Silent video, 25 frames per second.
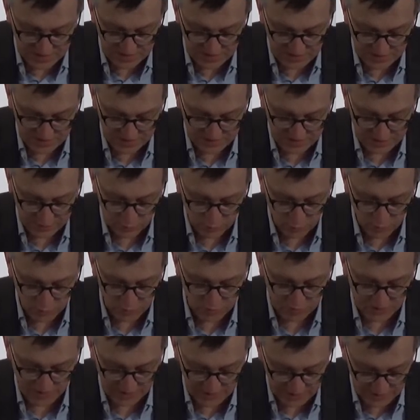in einer
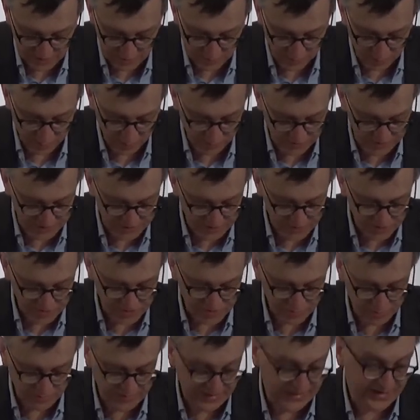kulturellen und
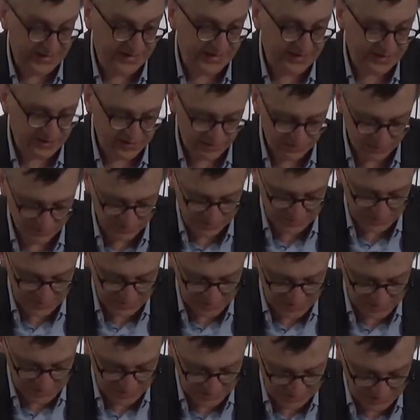politisch beengten
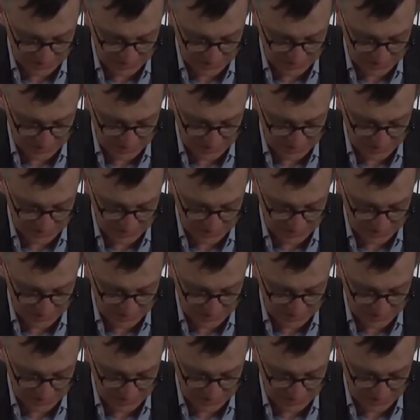Welt